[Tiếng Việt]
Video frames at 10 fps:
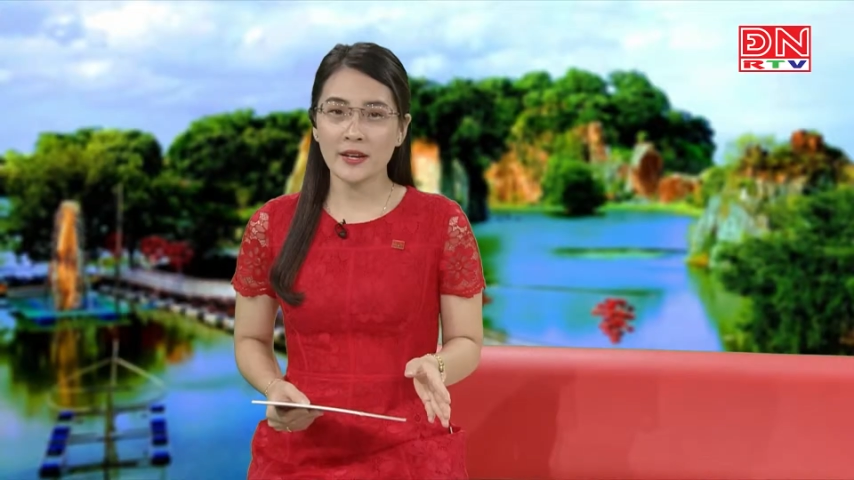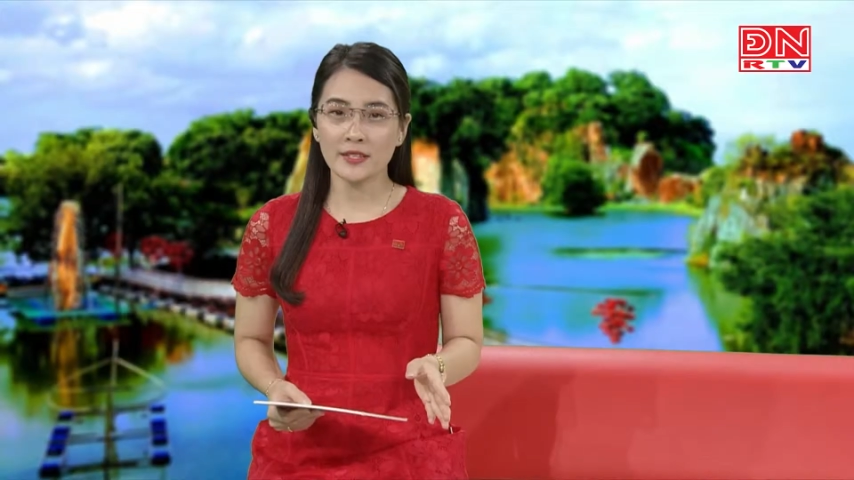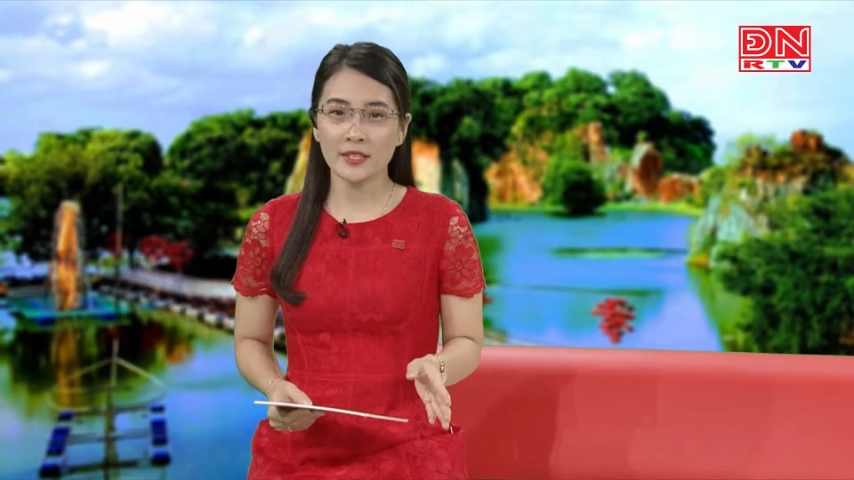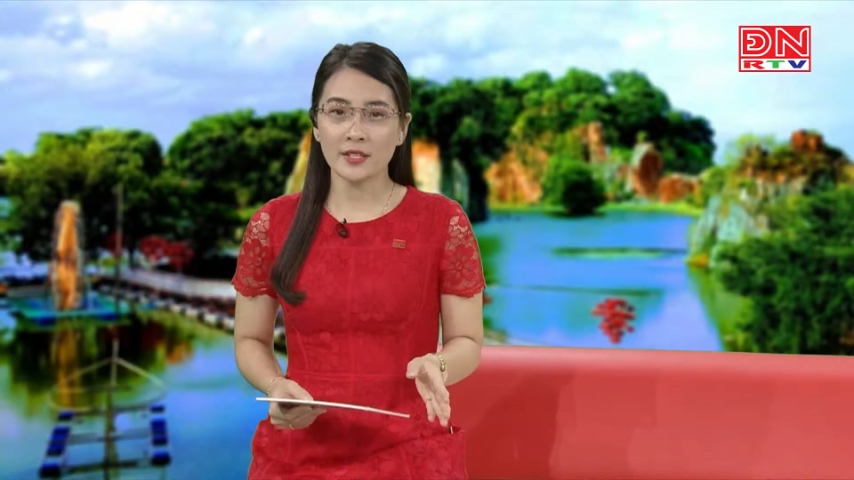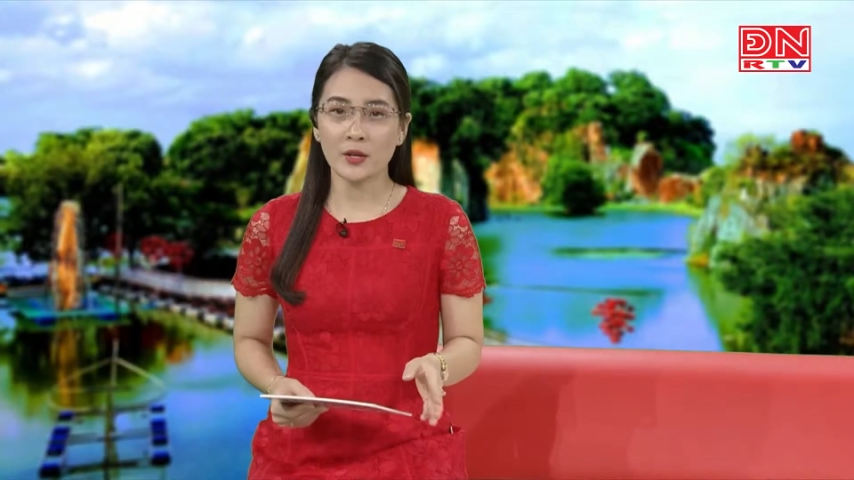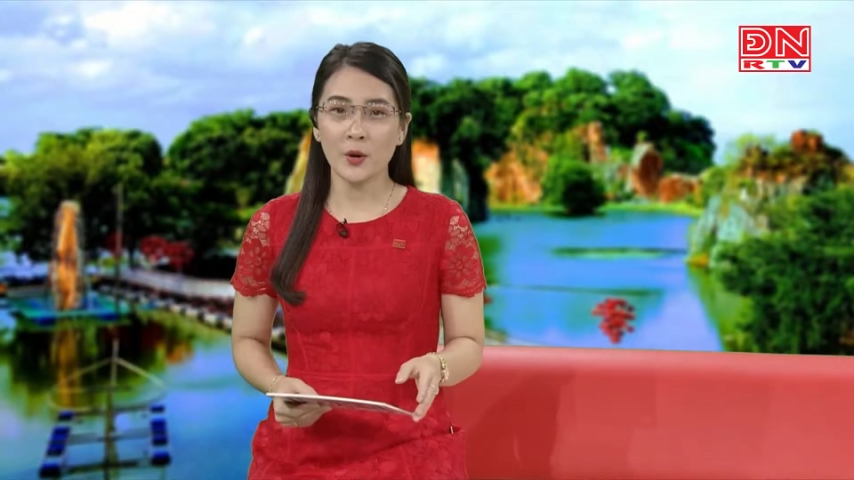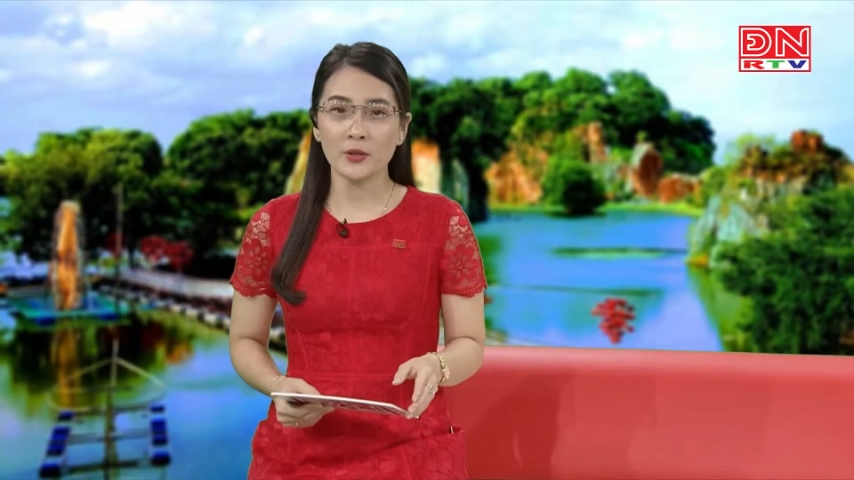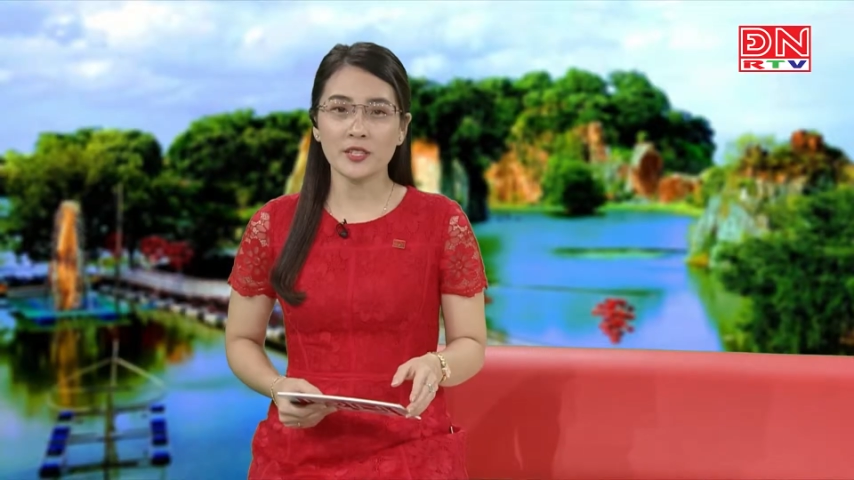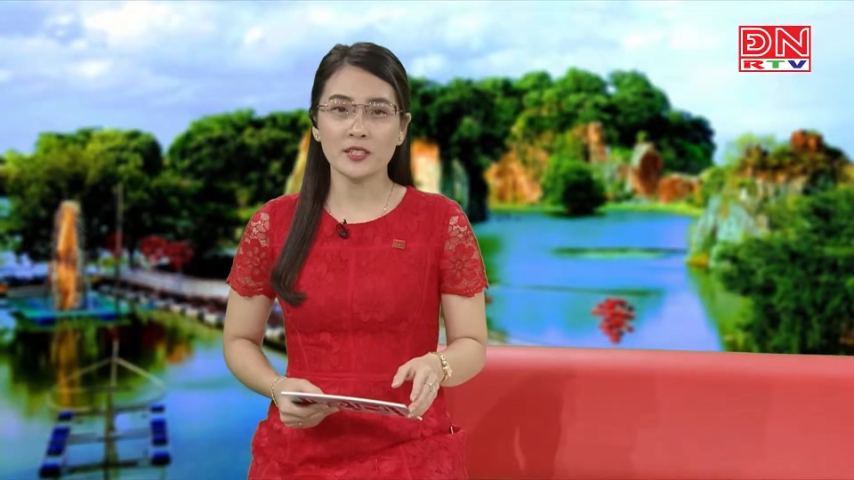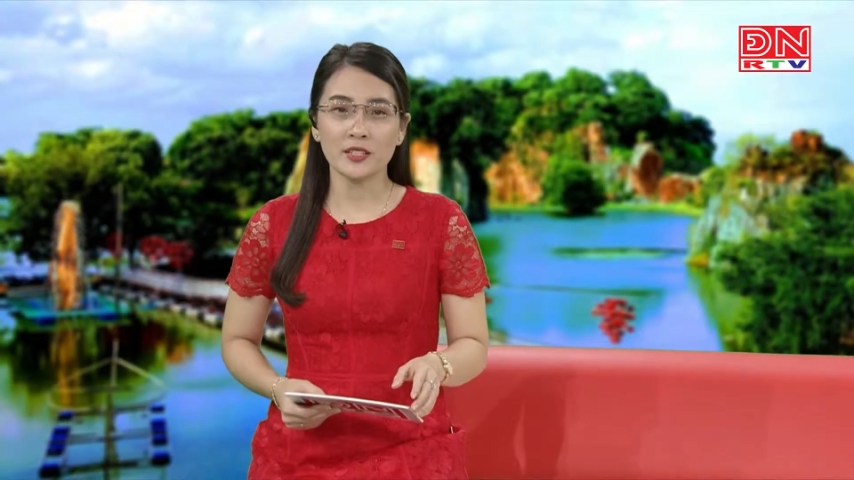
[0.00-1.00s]
Diền, hội
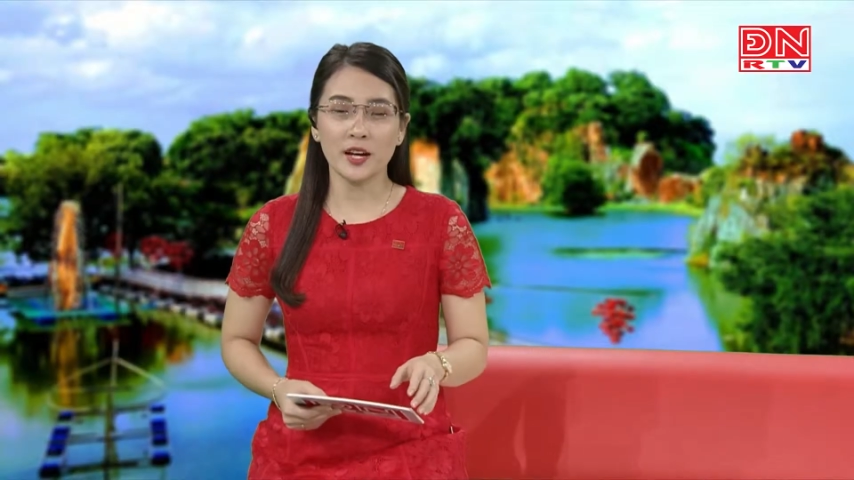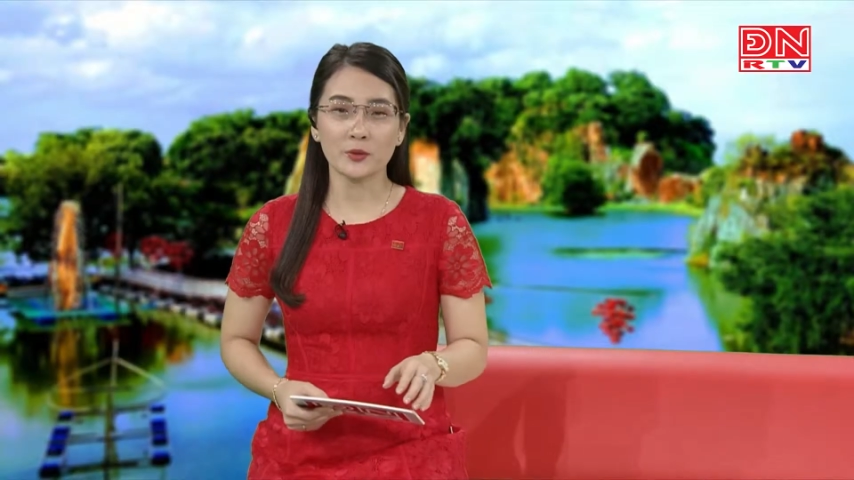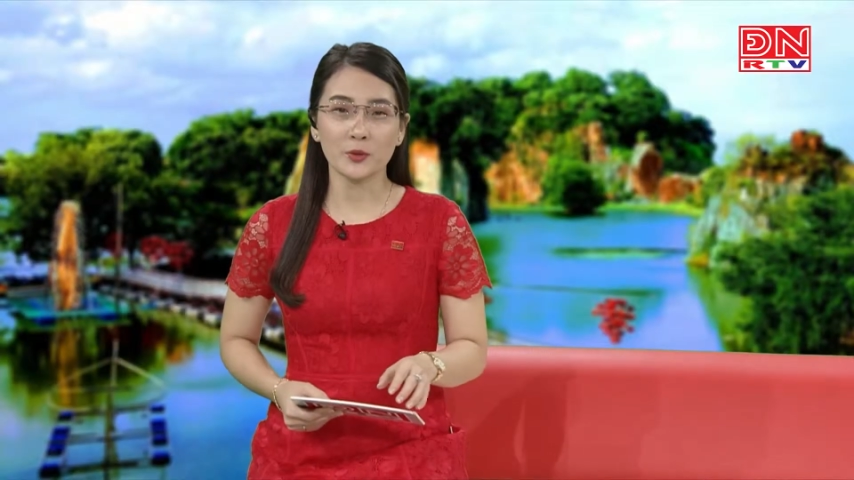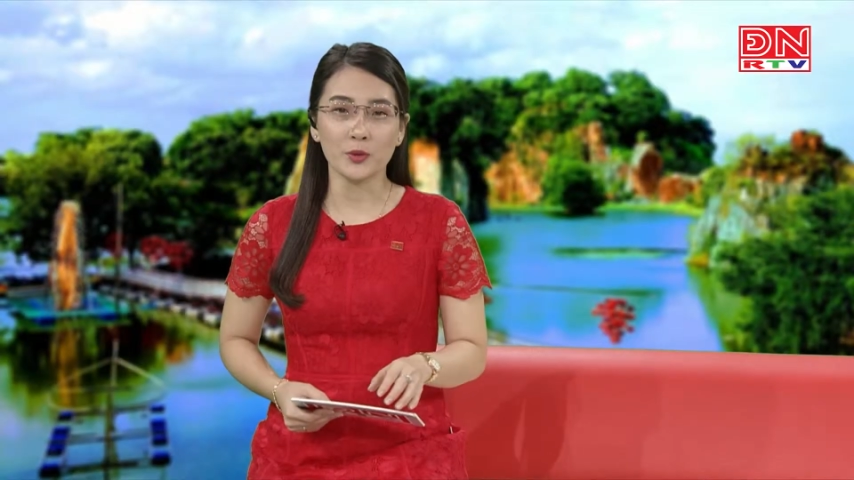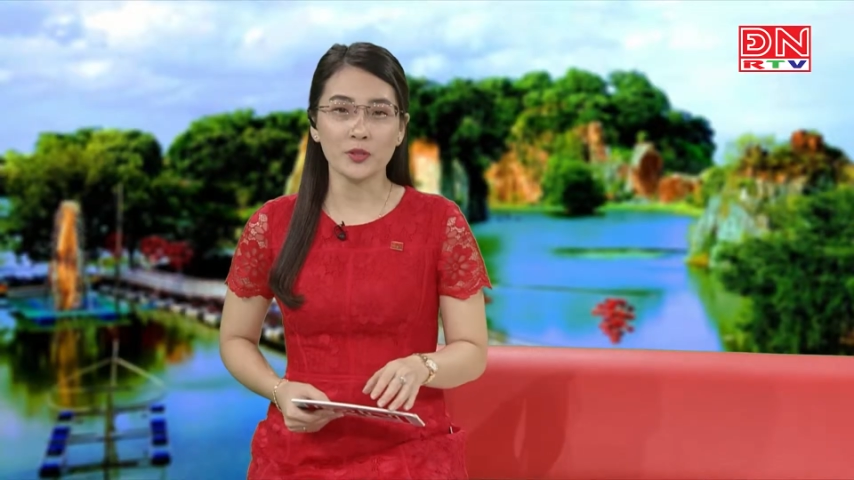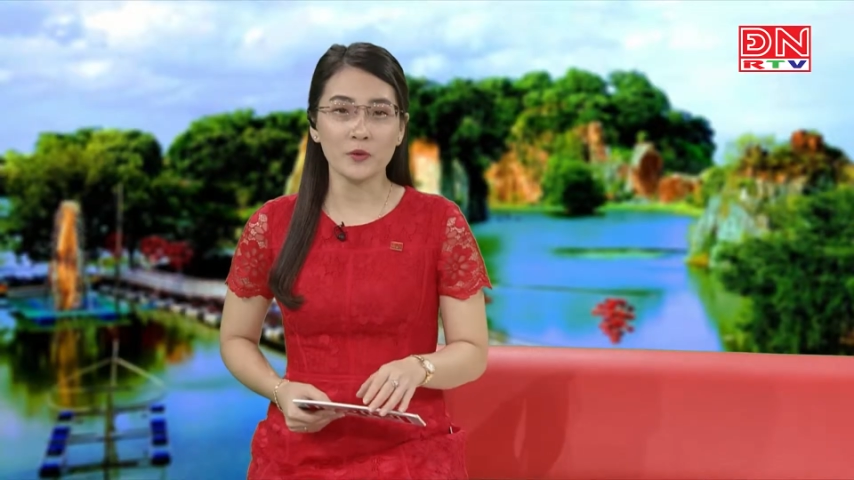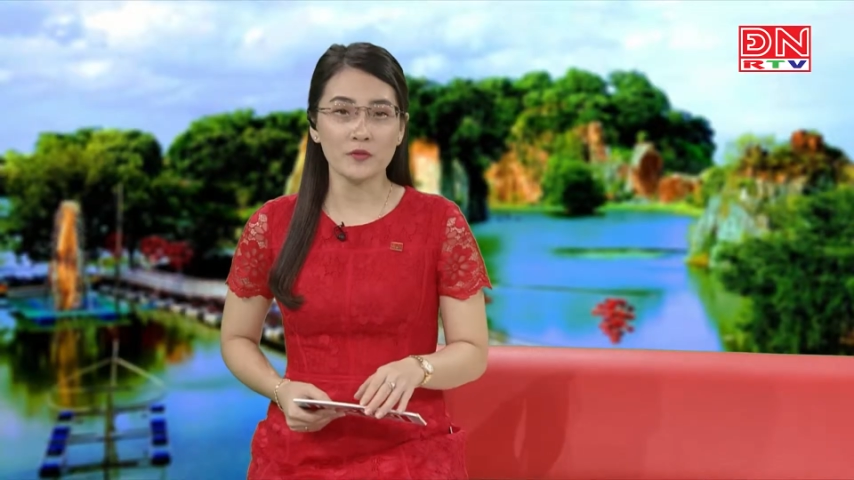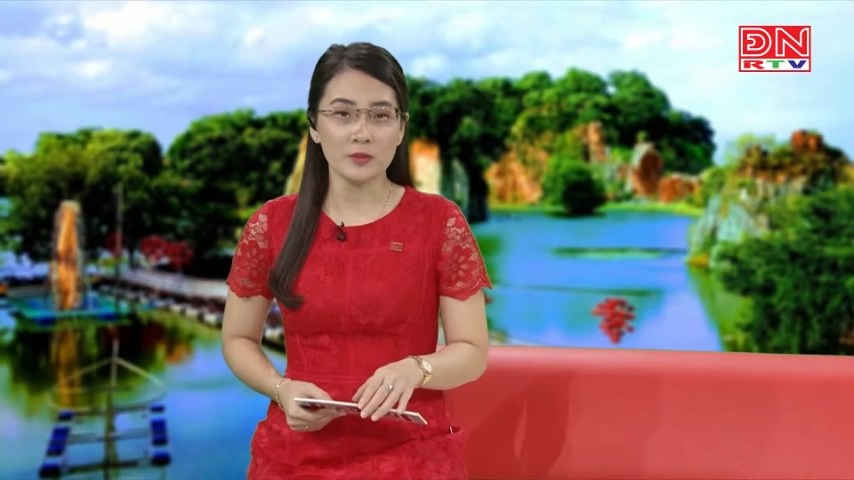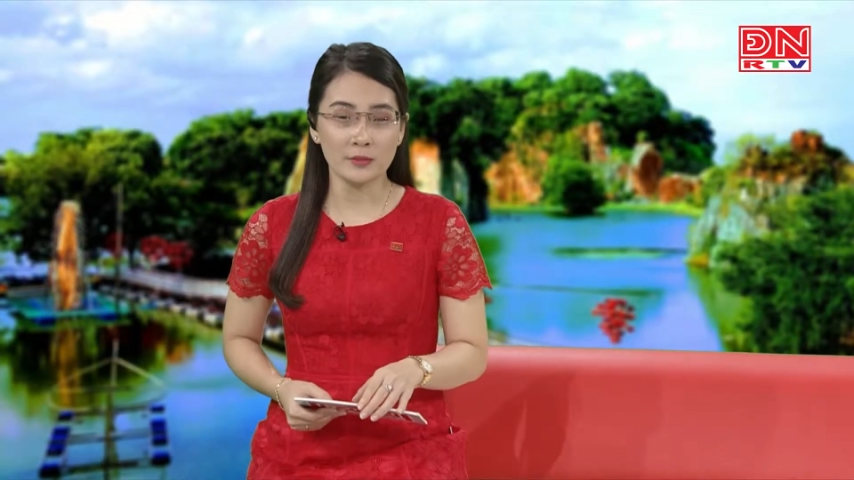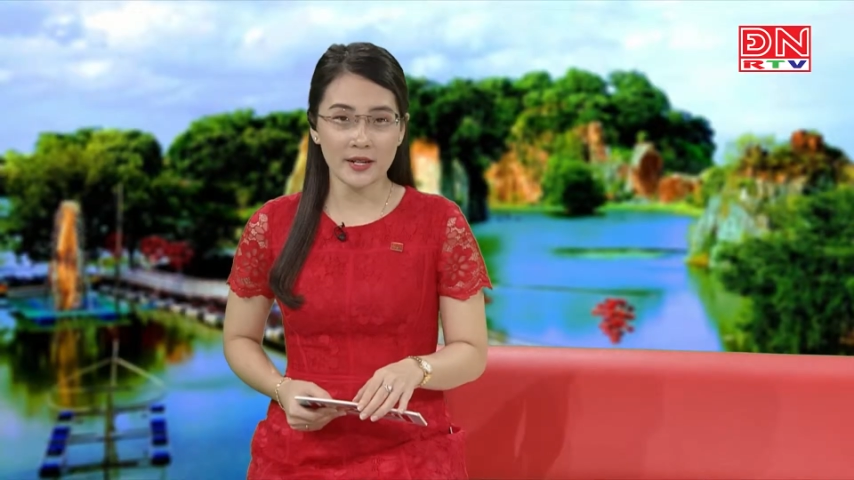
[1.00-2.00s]
viên người cao tuổi của phường
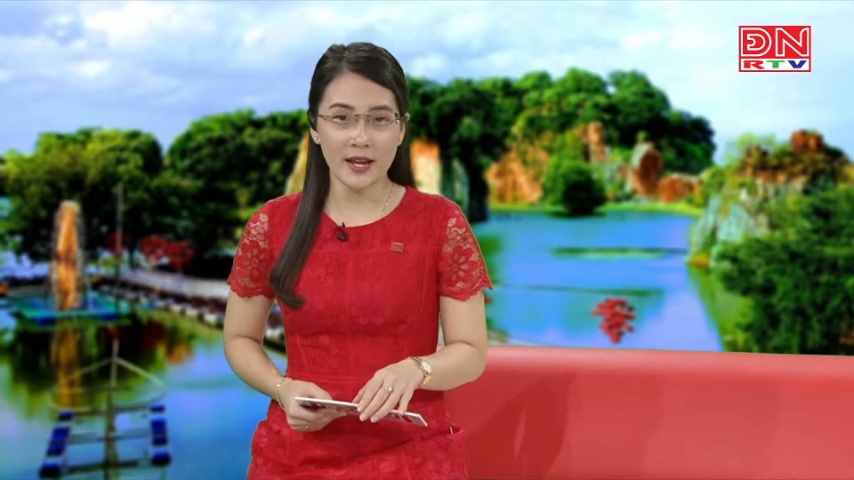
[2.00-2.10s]
Bình Đa,